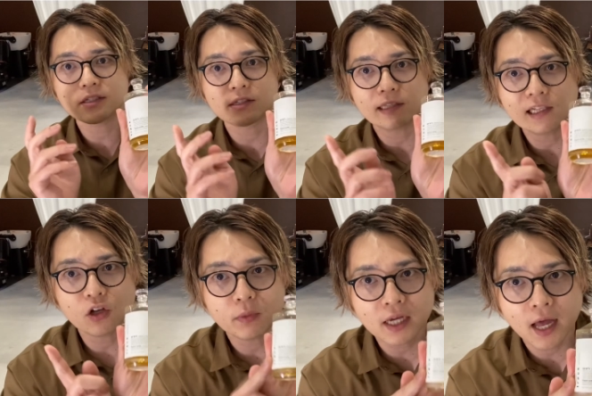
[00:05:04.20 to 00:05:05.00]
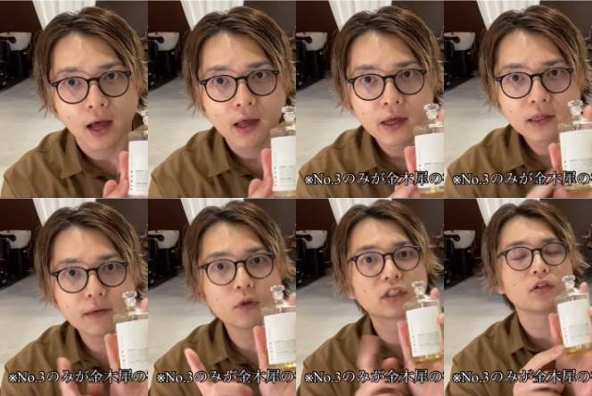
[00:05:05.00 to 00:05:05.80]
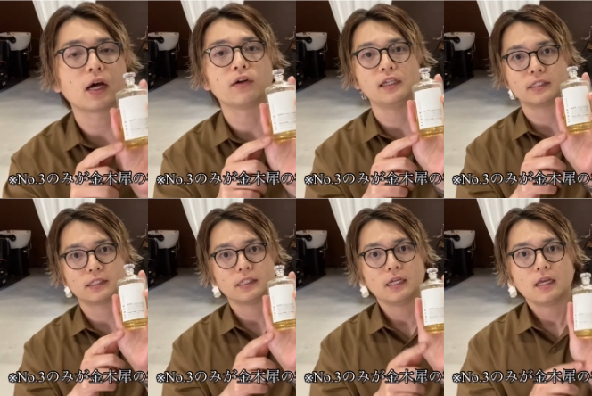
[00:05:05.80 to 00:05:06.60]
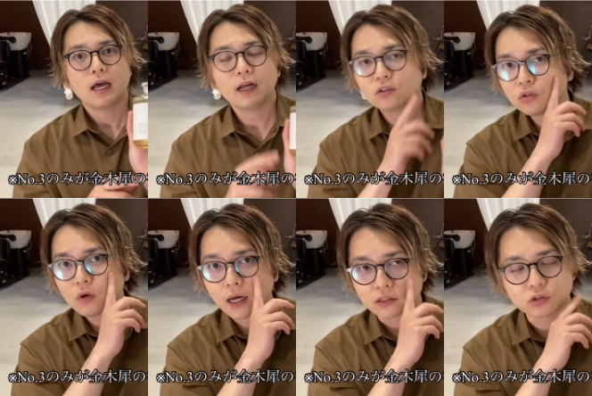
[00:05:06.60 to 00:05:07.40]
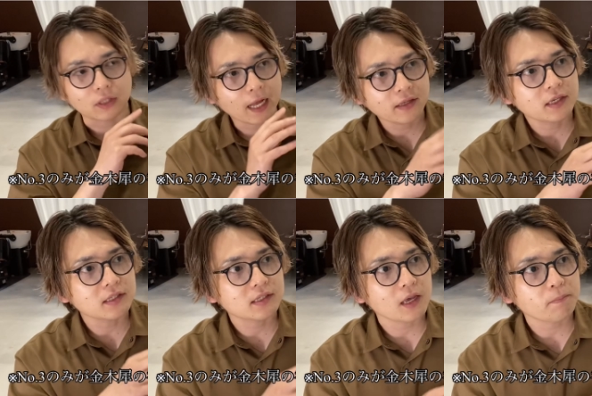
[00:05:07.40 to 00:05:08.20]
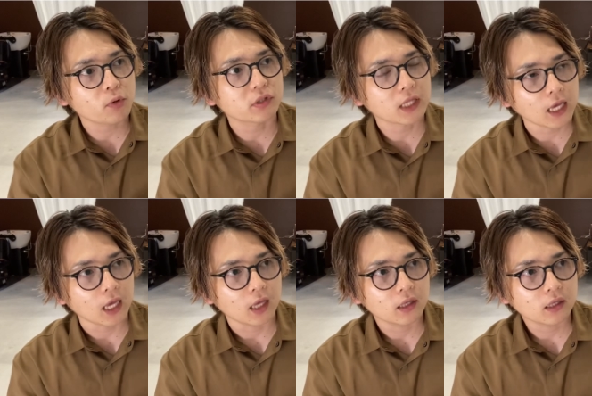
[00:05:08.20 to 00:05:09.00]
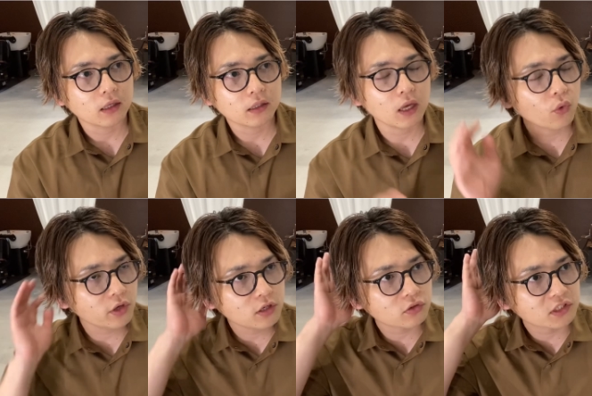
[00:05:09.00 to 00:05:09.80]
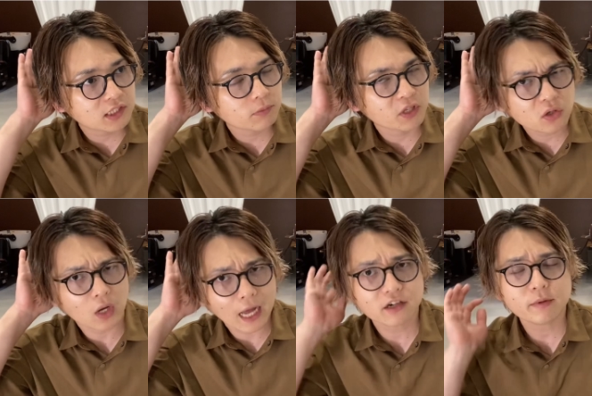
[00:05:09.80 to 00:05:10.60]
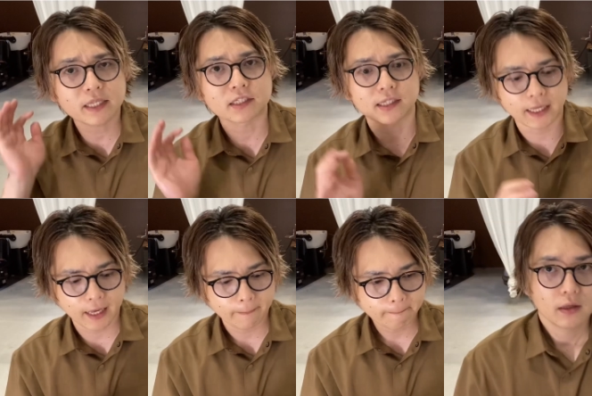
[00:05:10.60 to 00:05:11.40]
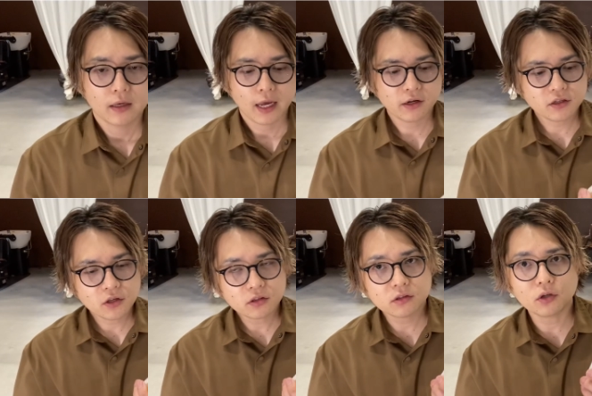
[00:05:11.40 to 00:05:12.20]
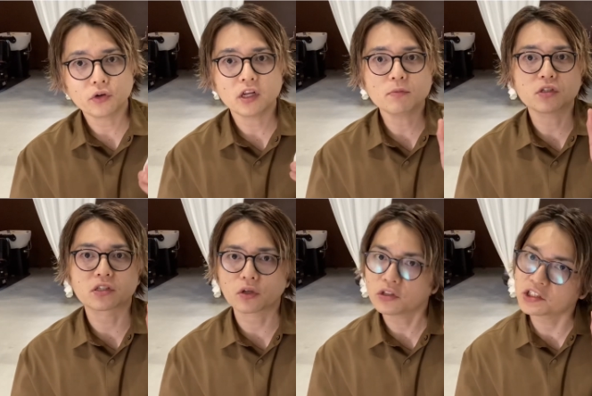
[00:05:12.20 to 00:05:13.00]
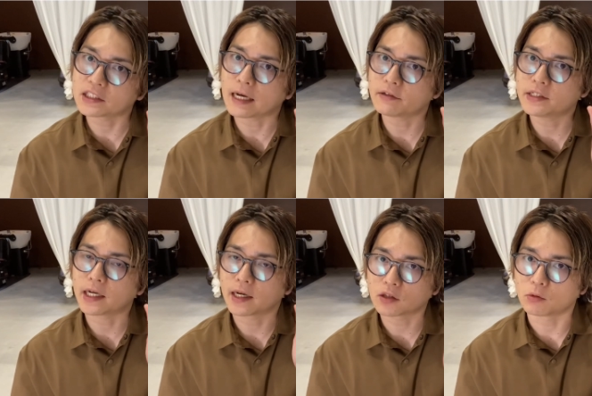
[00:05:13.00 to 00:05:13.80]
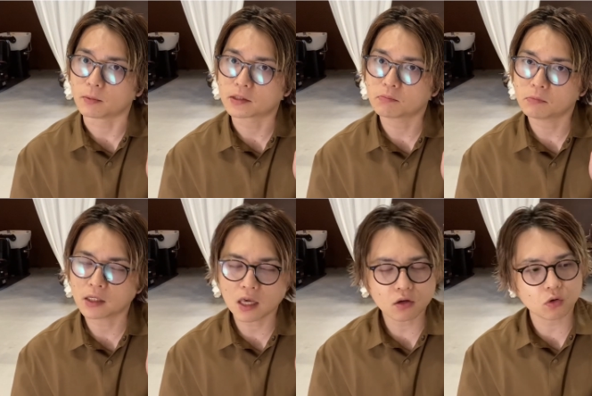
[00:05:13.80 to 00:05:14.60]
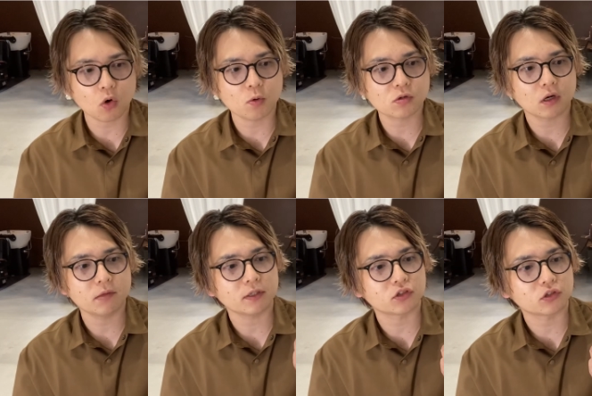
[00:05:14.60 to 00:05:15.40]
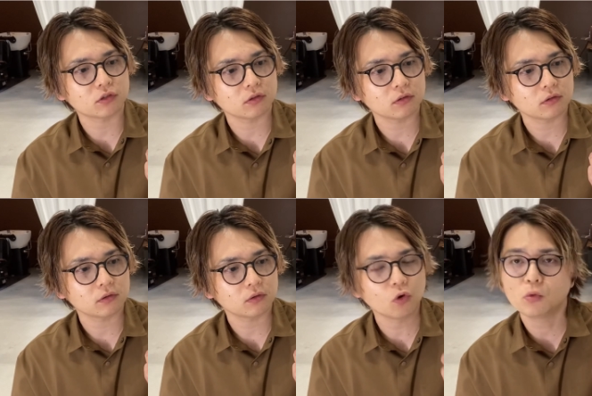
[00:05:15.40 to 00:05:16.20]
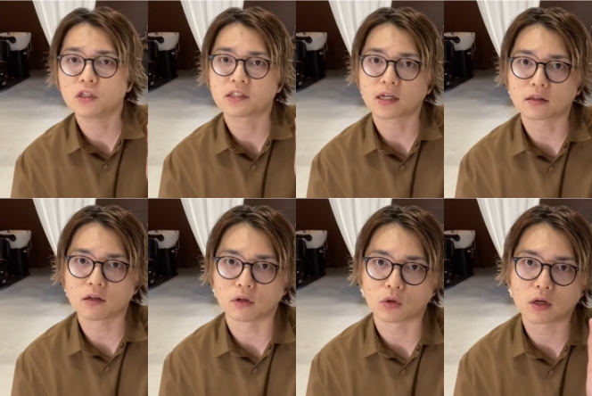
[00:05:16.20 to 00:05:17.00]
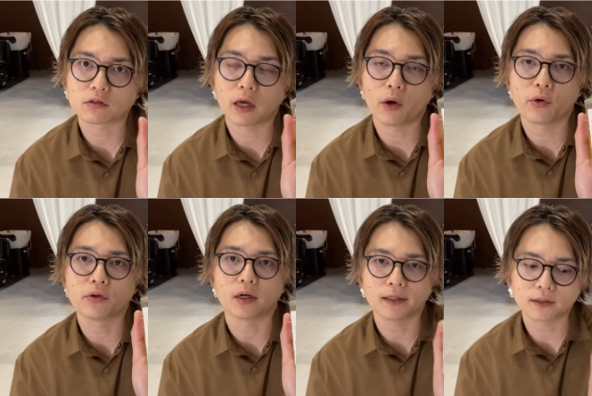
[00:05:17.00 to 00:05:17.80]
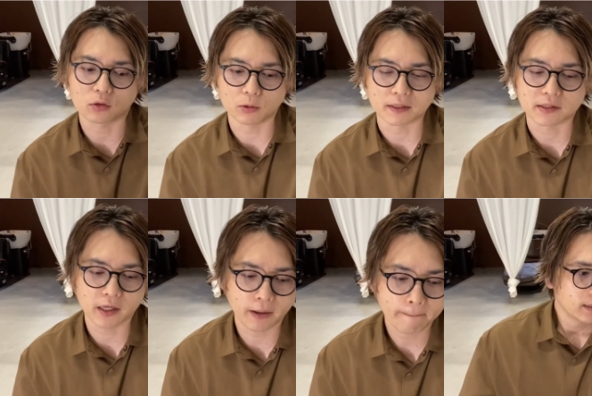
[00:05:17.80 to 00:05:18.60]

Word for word: スリーのみが金木犀の香りです。あとのはちょっと柑橘系っぽくて、でオイルの質感も結構軽めでしたね。 N ドットよりも少し軽いかなと思います。結構僕は今主に使ってるのはトラックヘアオイルかなと思いますね。